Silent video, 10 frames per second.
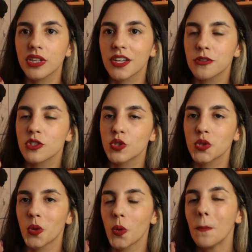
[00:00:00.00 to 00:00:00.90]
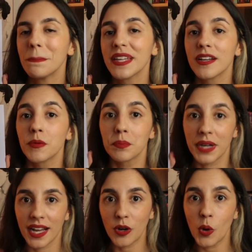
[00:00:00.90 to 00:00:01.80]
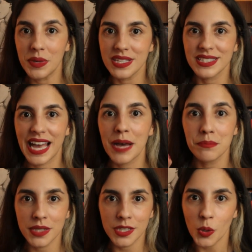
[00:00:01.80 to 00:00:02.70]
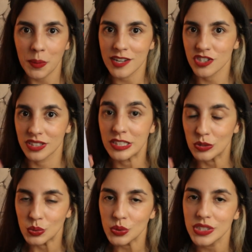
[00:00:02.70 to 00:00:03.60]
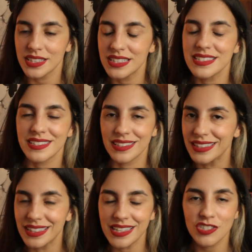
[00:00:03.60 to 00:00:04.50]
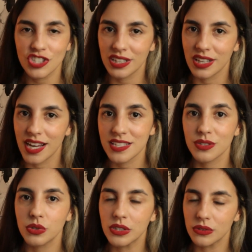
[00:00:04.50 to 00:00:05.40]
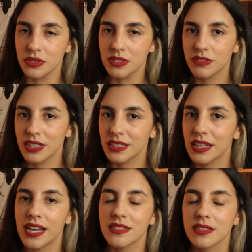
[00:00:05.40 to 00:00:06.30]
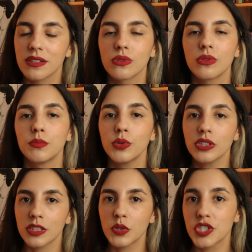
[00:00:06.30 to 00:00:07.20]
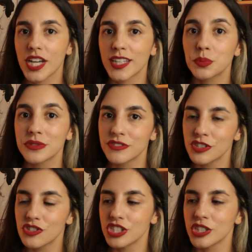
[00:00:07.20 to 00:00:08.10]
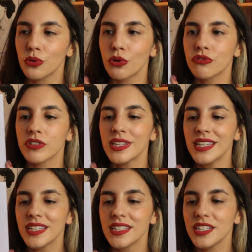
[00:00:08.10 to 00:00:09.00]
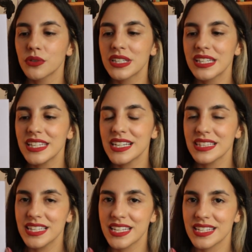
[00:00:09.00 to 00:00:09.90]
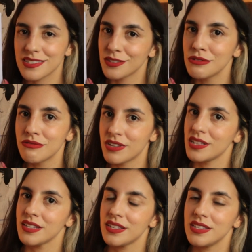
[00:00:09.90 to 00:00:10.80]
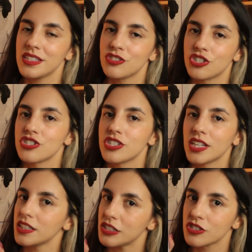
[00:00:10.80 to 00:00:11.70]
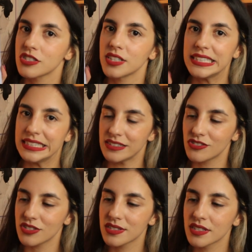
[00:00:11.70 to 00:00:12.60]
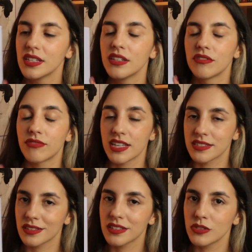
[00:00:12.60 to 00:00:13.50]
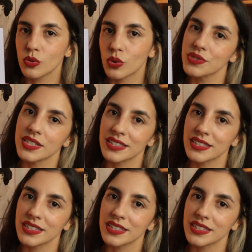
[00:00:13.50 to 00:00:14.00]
porque eu estou para começar Middlemarch a leitura desse grande clássico, inclusive clássico muito elogiado por Virginia Woolf, e eu queria ler essa novela aqui da George Eliot antes, vai ser lido com